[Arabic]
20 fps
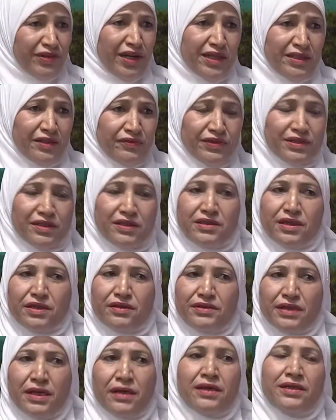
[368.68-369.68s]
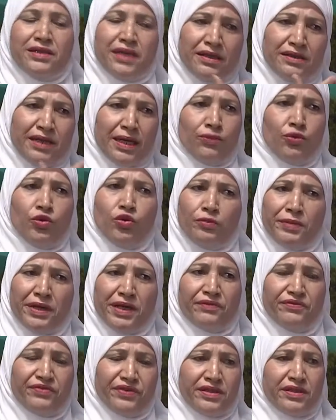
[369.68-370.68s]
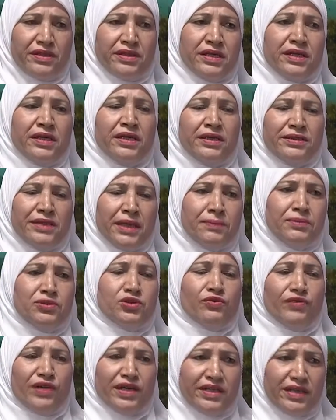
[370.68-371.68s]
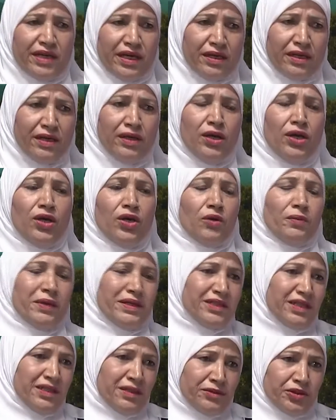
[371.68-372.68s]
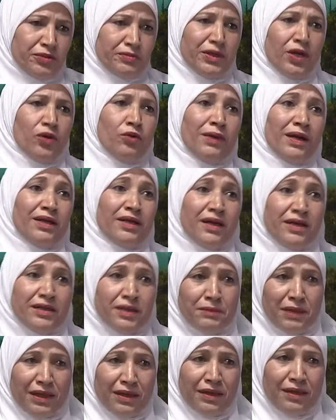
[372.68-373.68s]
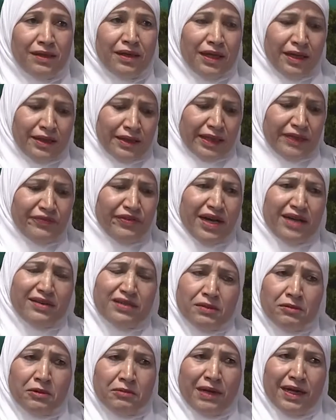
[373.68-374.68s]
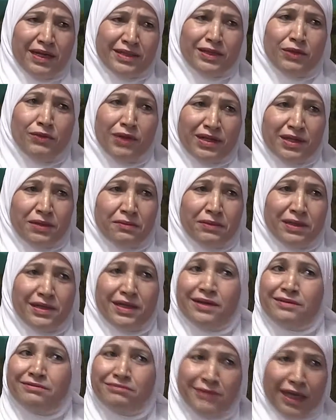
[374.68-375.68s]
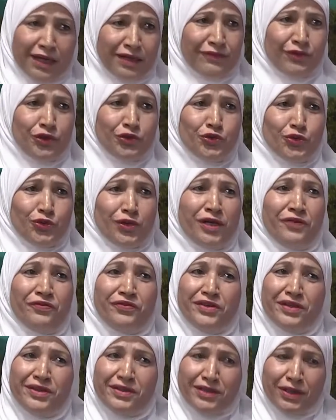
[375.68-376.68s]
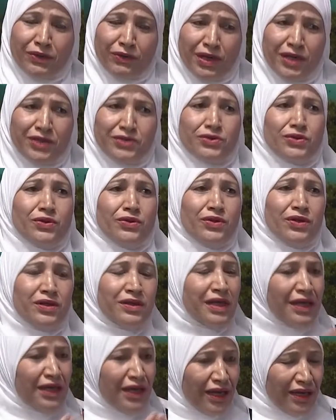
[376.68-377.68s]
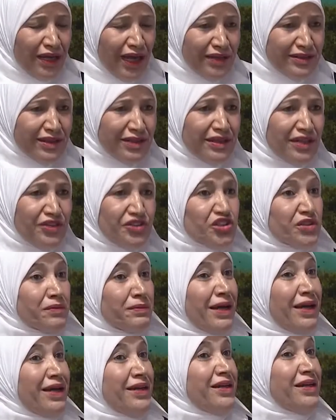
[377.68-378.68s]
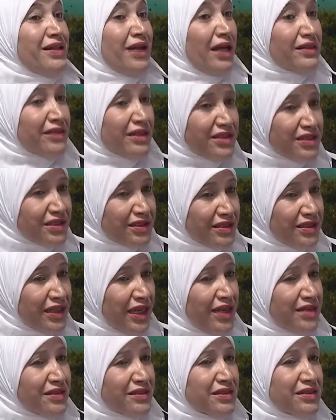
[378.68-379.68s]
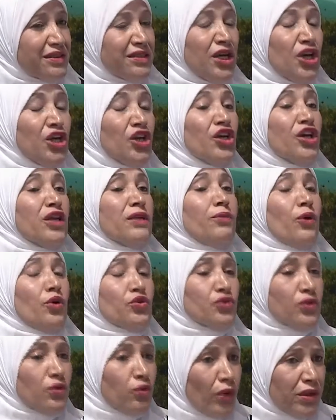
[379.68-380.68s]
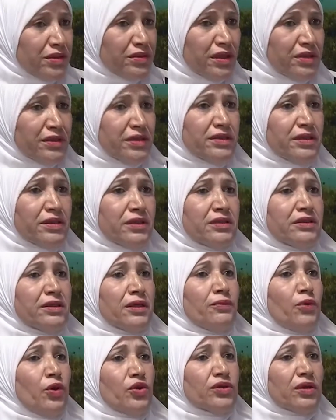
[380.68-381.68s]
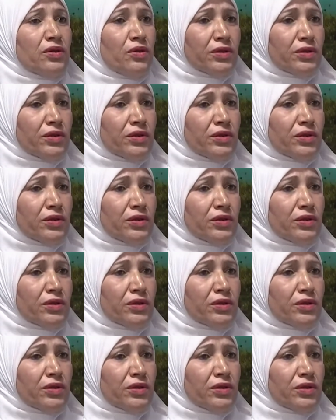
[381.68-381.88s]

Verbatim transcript: احد الفنادق آه، ناموا يومين في آه، نابلس وفي اريحه وبعدين جبناهم على رام الله يعني في اكثر من محطه واكثر من مكان تعرف على الجغرافي التواصل الحديث الاجتماعي الحديث السياسي البعد الوطني وهذا الوقت الطويل